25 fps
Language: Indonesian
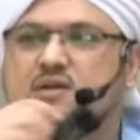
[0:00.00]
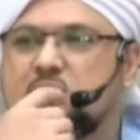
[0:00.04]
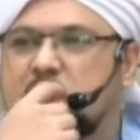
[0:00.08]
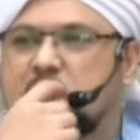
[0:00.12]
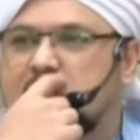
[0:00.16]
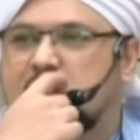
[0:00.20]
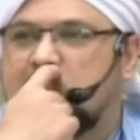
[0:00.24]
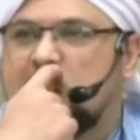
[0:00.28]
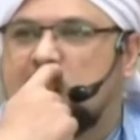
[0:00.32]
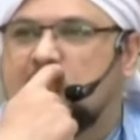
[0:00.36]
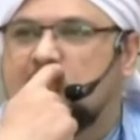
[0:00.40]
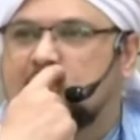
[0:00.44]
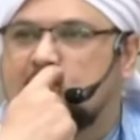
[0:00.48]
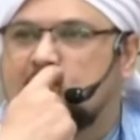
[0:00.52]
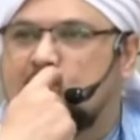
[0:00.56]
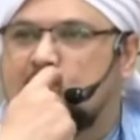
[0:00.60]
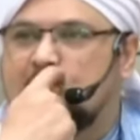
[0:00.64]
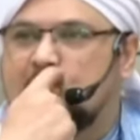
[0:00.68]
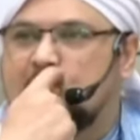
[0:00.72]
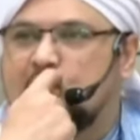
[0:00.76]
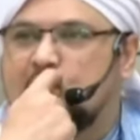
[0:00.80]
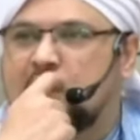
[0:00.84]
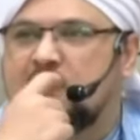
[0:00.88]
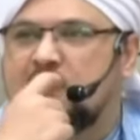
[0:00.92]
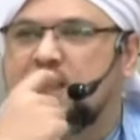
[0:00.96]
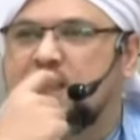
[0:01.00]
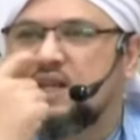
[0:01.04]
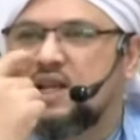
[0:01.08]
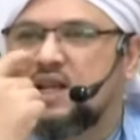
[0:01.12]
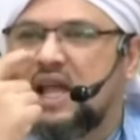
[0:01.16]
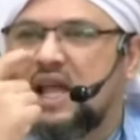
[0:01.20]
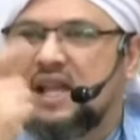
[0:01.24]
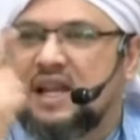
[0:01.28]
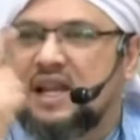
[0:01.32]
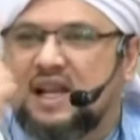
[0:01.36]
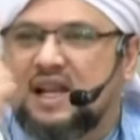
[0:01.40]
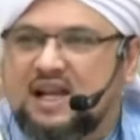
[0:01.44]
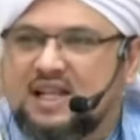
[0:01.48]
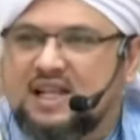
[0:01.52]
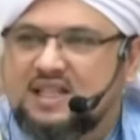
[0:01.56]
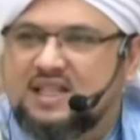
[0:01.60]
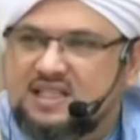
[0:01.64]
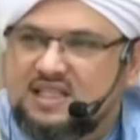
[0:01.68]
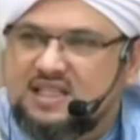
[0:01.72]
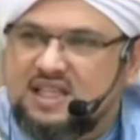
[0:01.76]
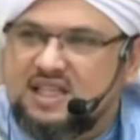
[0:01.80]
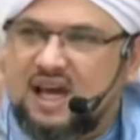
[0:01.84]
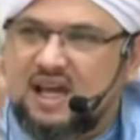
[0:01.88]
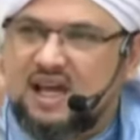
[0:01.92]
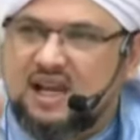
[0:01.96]
berkaitan dengan larangan
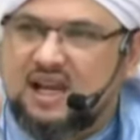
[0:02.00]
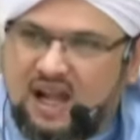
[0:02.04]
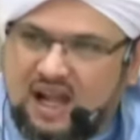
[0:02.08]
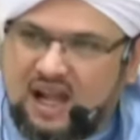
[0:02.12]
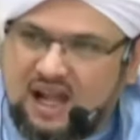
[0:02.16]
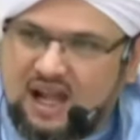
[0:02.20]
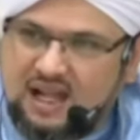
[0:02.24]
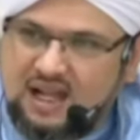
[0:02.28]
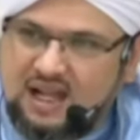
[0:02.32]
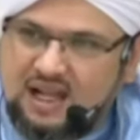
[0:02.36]
ziarah